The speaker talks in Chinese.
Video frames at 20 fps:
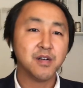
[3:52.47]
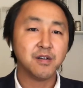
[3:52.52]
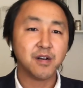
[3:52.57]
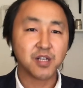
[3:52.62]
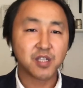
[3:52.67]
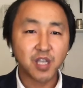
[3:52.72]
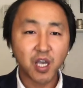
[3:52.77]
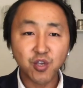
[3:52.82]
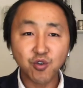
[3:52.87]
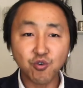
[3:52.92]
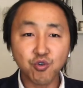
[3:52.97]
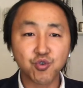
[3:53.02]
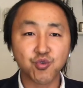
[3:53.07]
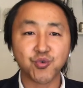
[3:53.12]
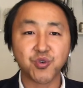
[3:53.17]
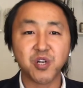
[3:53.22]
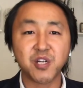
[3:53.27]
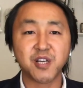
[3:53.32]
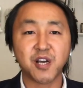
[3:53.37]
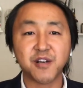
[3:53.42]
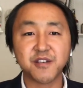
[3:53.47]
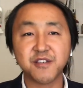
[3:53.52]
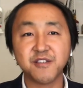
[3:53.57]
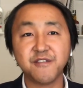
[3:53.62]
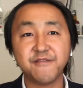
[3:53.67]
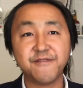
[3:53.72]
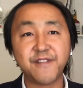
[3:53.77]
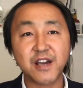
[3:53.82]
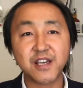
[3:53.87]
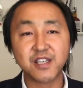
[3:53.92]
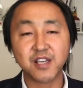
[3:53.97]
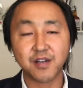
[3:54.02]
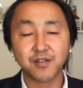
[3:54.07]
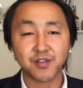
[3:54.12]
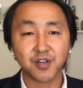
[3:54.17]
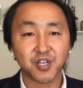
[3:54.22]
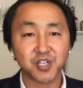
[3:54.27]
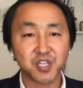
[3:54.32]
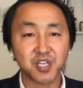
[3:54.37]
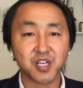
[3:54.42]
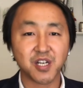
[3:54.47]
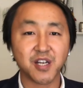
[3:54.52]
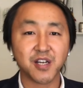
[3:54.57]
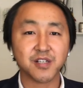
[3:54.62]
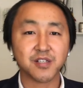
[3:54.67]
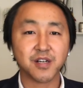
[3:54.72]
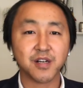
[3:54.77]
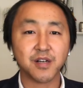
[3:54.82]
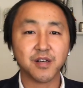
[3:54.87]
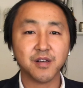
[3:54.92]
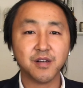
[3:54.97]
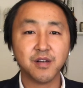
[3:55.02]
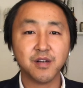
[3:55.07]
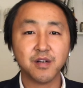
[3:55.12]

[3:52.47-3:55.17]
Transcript: 啊，他就属于良心发现的这一类人。